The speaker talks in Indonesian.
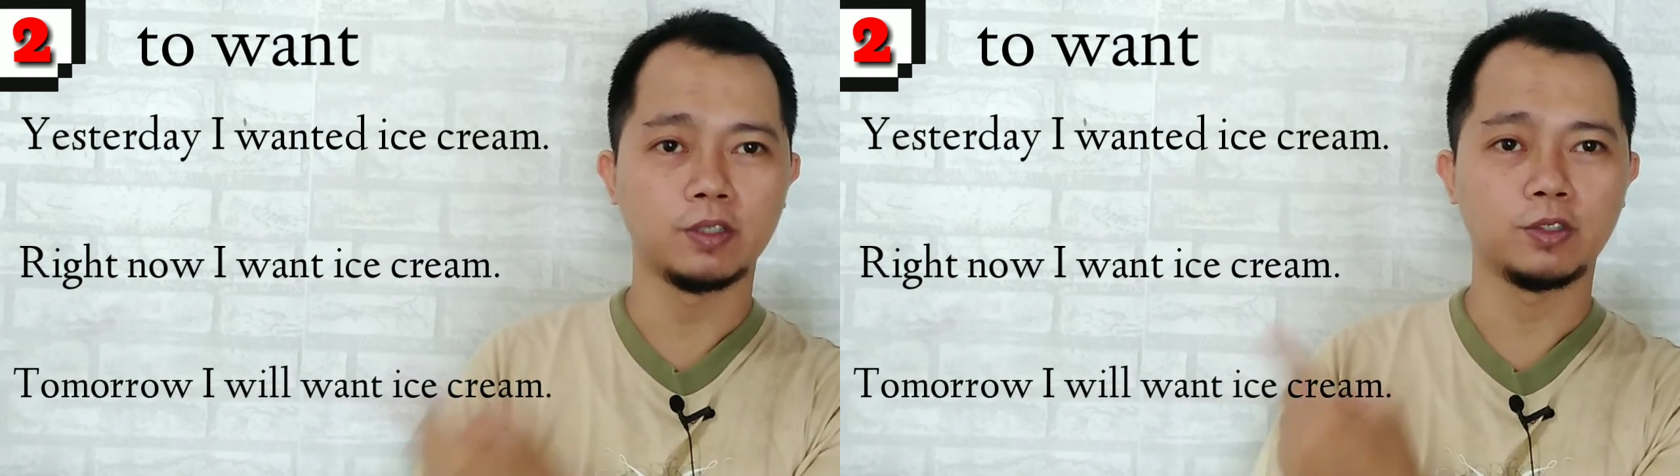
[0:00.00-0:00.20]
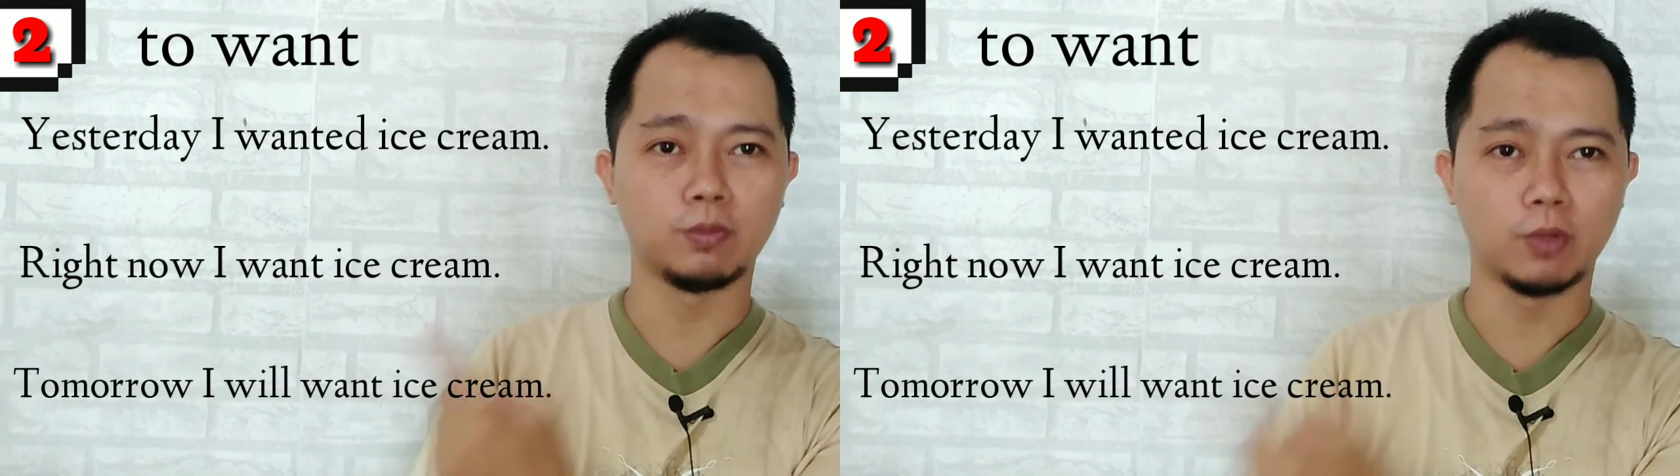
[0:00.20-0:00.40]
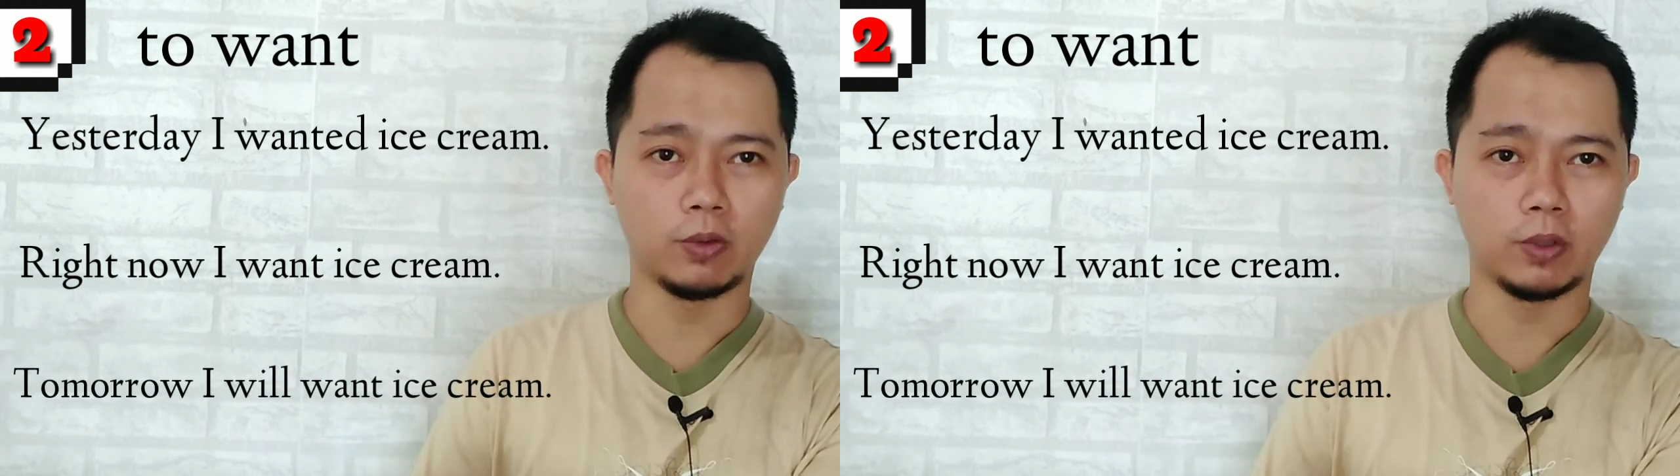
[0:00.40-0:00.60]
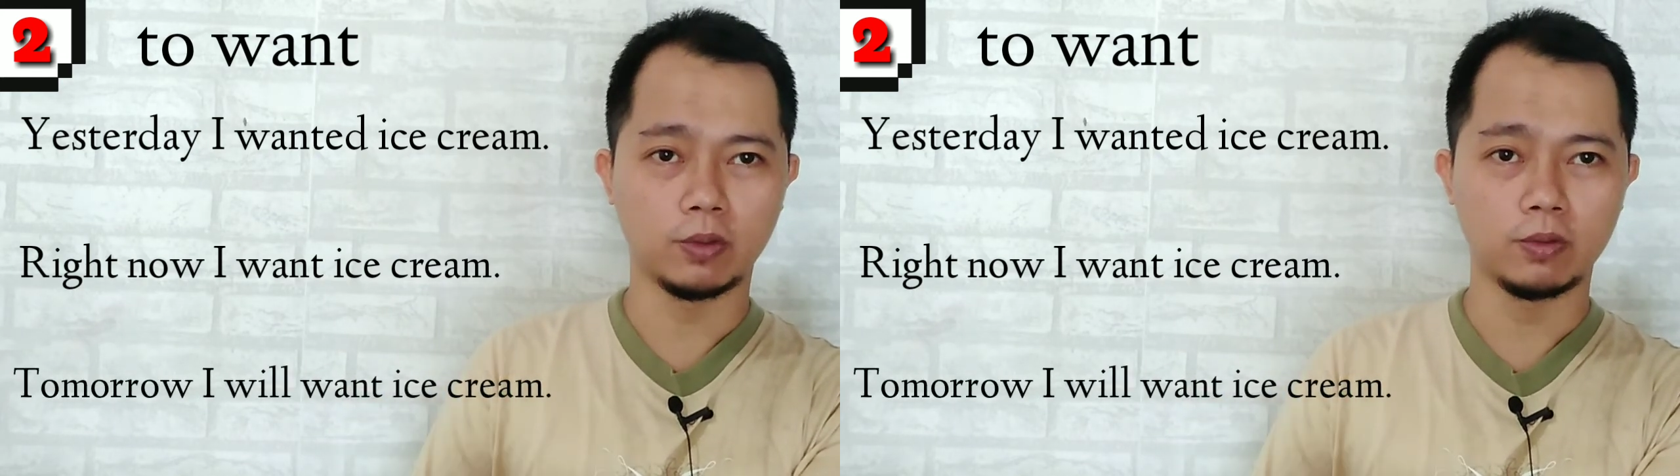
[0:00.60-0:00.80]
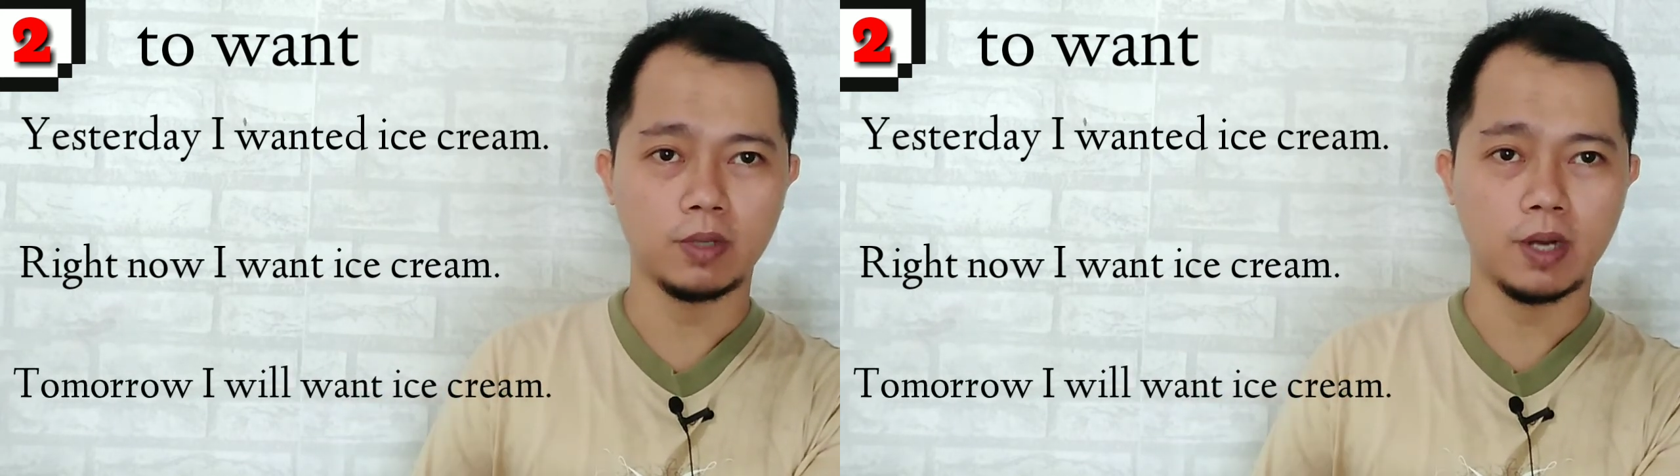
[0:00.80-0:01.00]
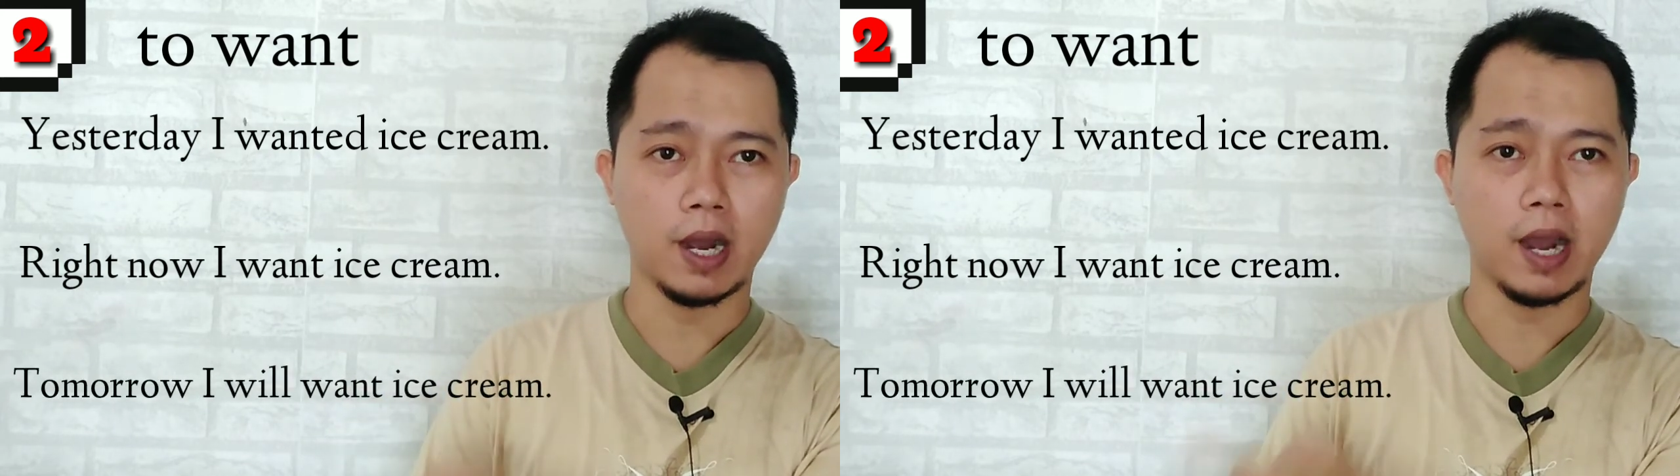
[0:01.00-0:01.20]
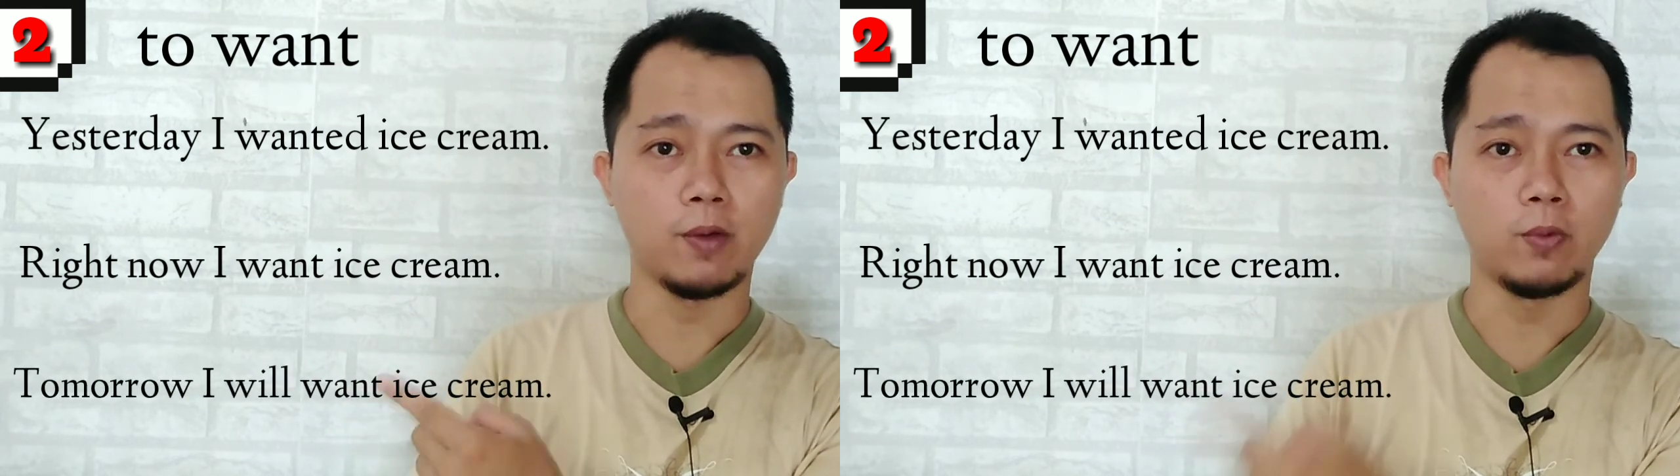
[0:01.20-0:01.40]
Tomorrow I